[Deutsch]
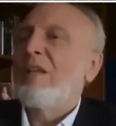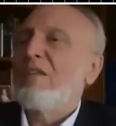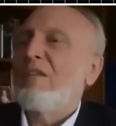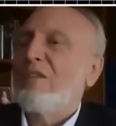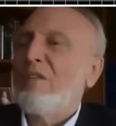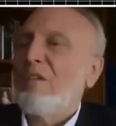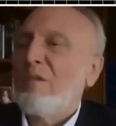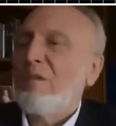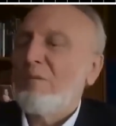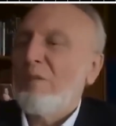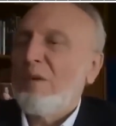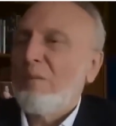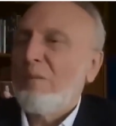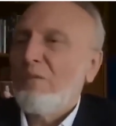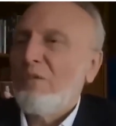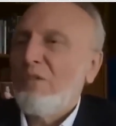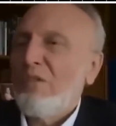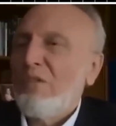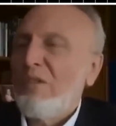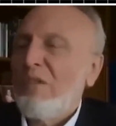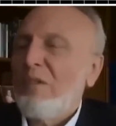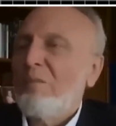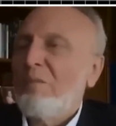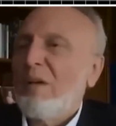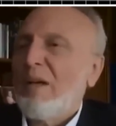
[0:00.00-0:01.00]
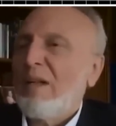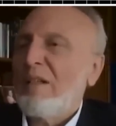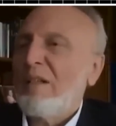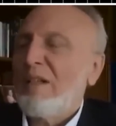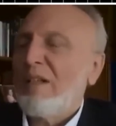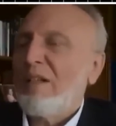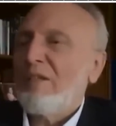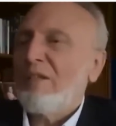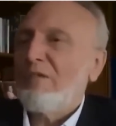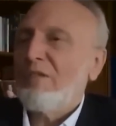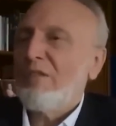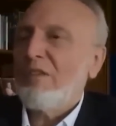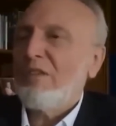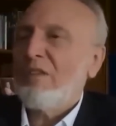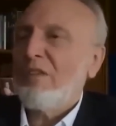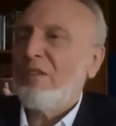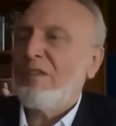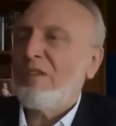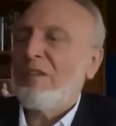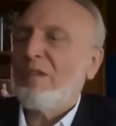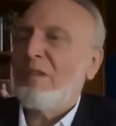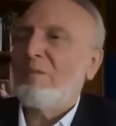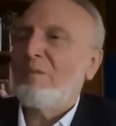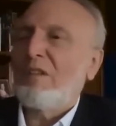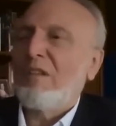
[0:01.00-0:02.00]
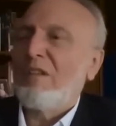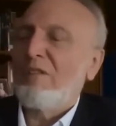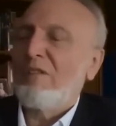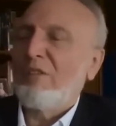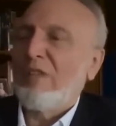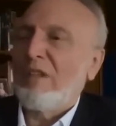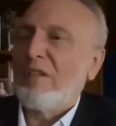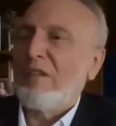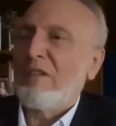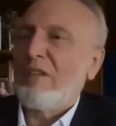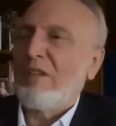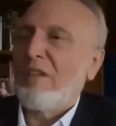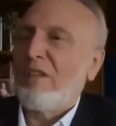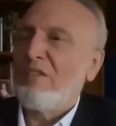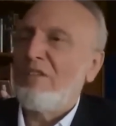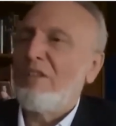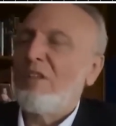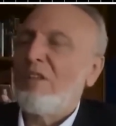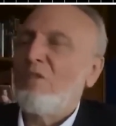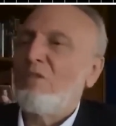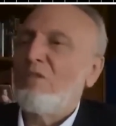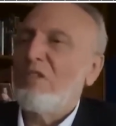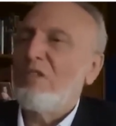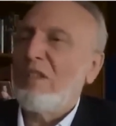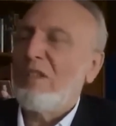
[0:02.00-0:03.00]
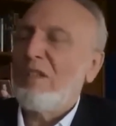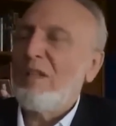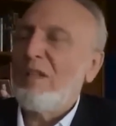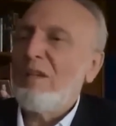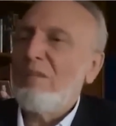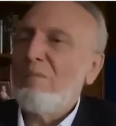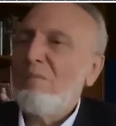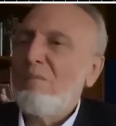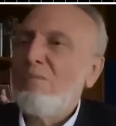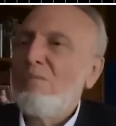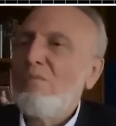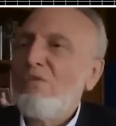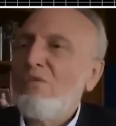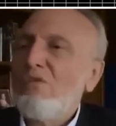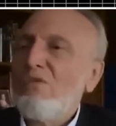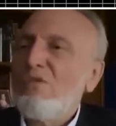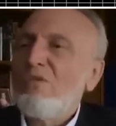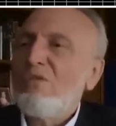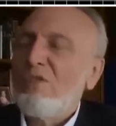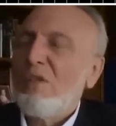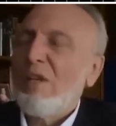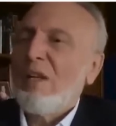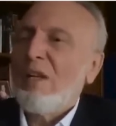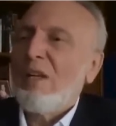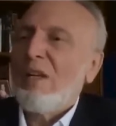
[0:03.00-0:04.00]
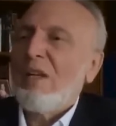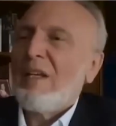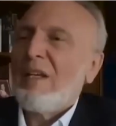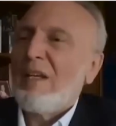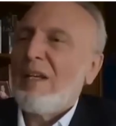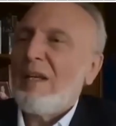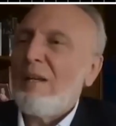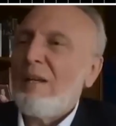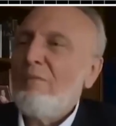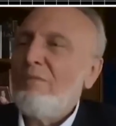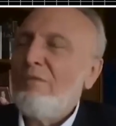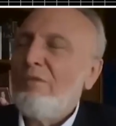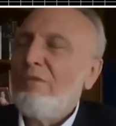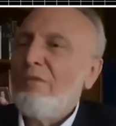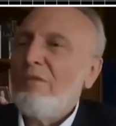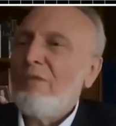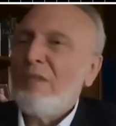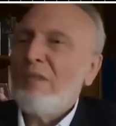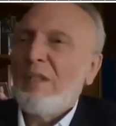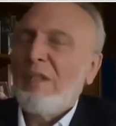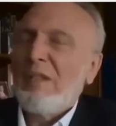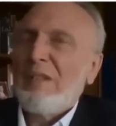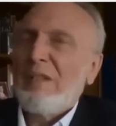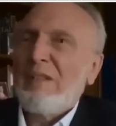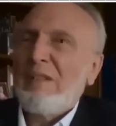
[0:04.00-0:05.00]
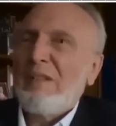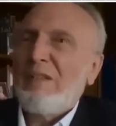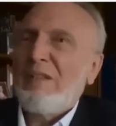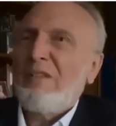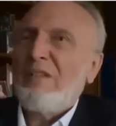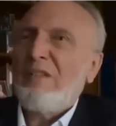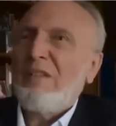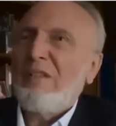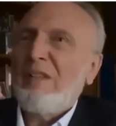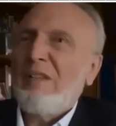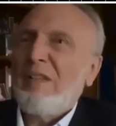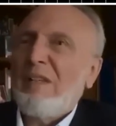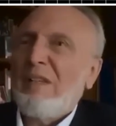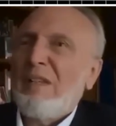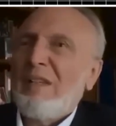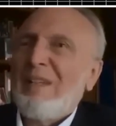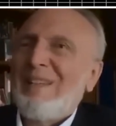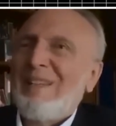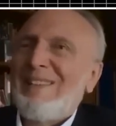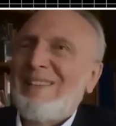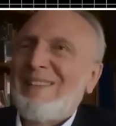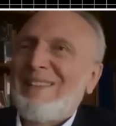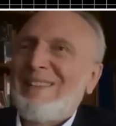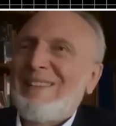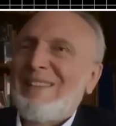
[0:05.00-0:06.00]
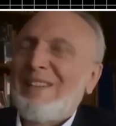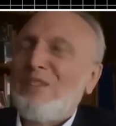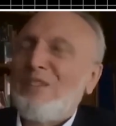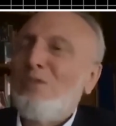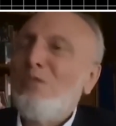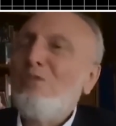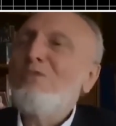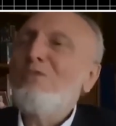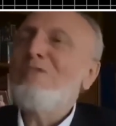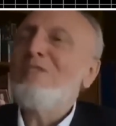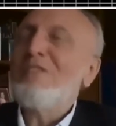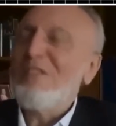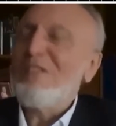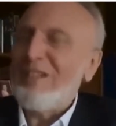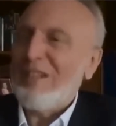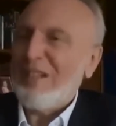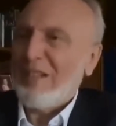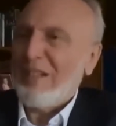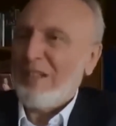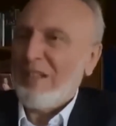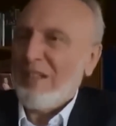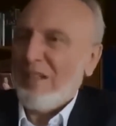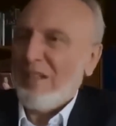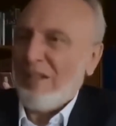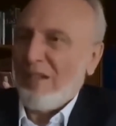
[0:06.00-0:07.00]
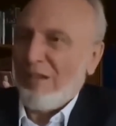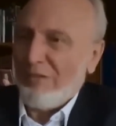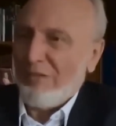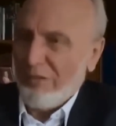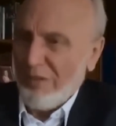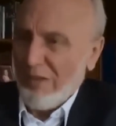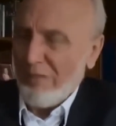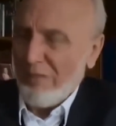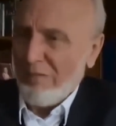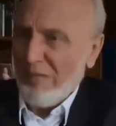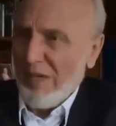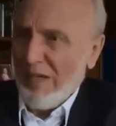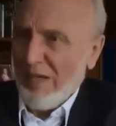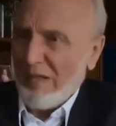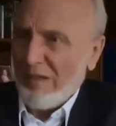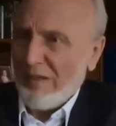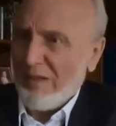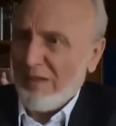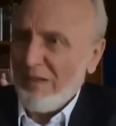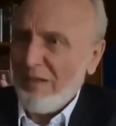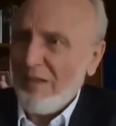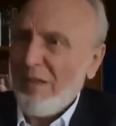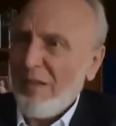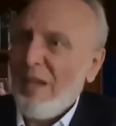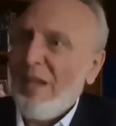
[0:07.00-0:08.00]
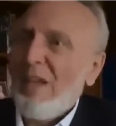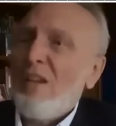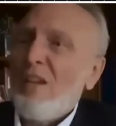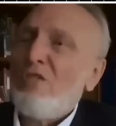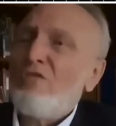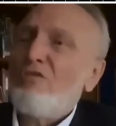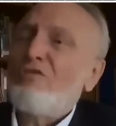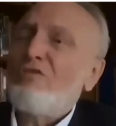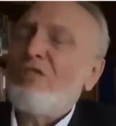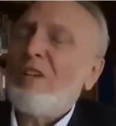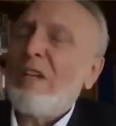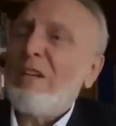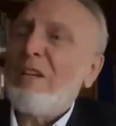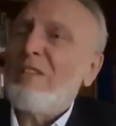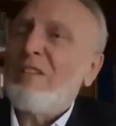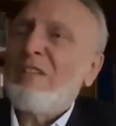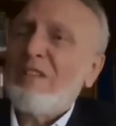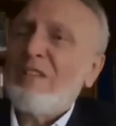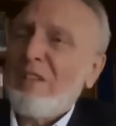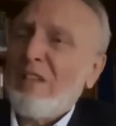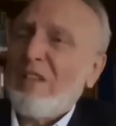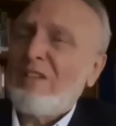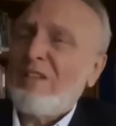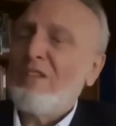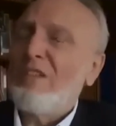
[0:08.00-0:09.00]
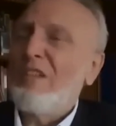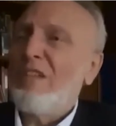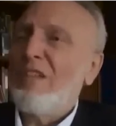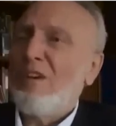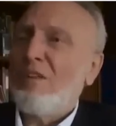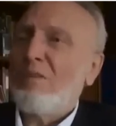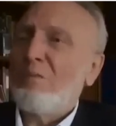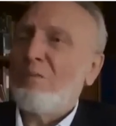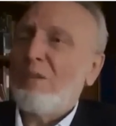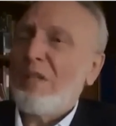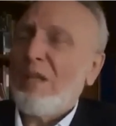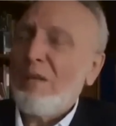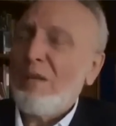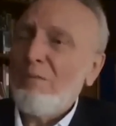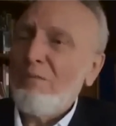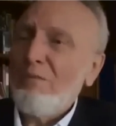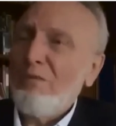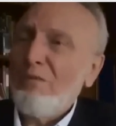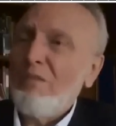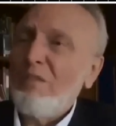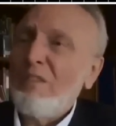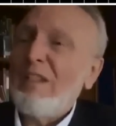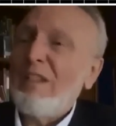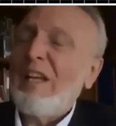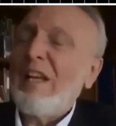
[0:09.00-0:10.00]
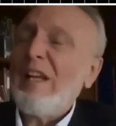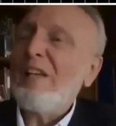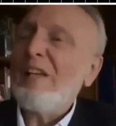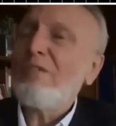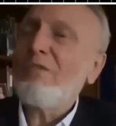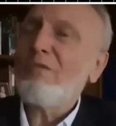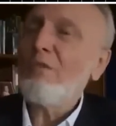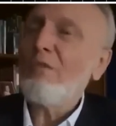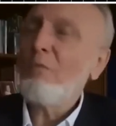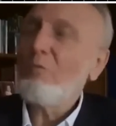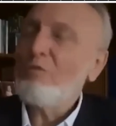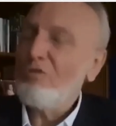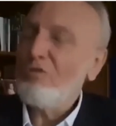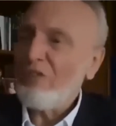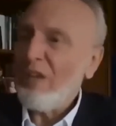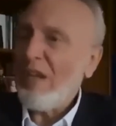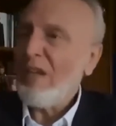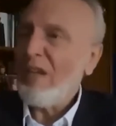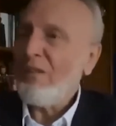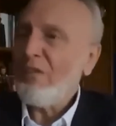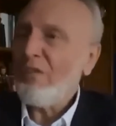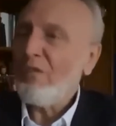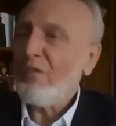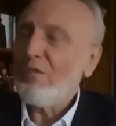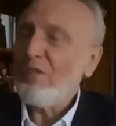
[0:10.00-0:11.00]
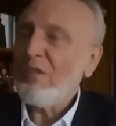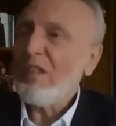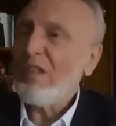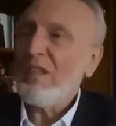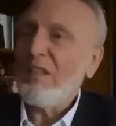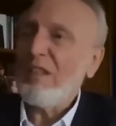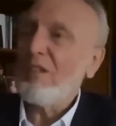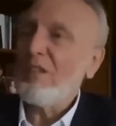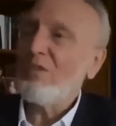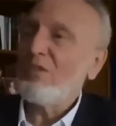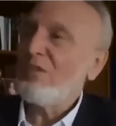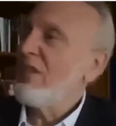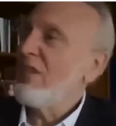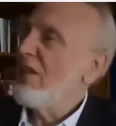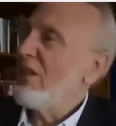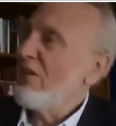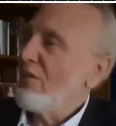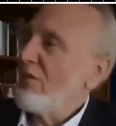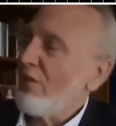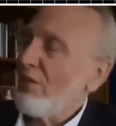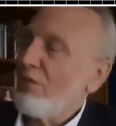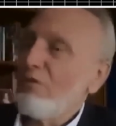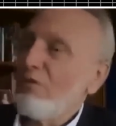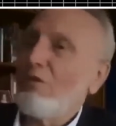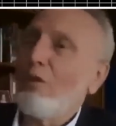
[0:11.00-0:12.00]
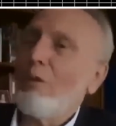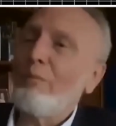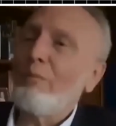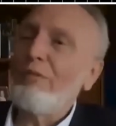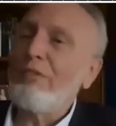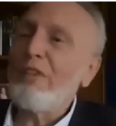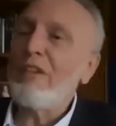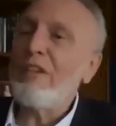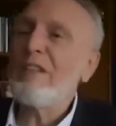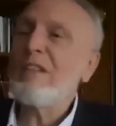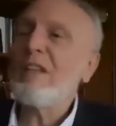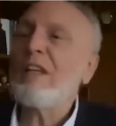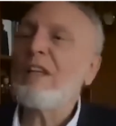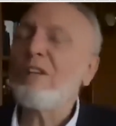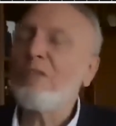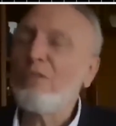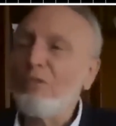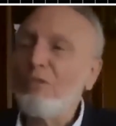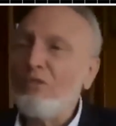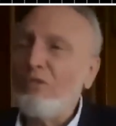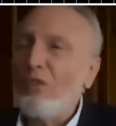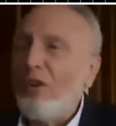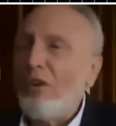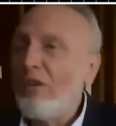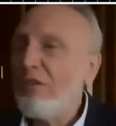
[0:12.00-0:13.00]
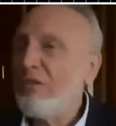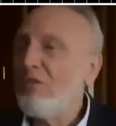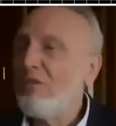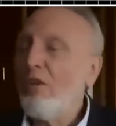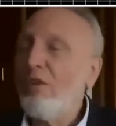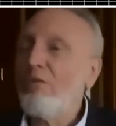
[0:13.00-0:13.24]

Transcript: sondern man muss die Marktkräfte sich selber entwickeln lassen. Die Unternehmen müssen kämpfen, dass sie äh, Kunden kriegen auf den Märkten, statt dass sie darum kämpfen, Geld vom Staat zu kriegen und hier noch einen Topf Kopf entdecken und dort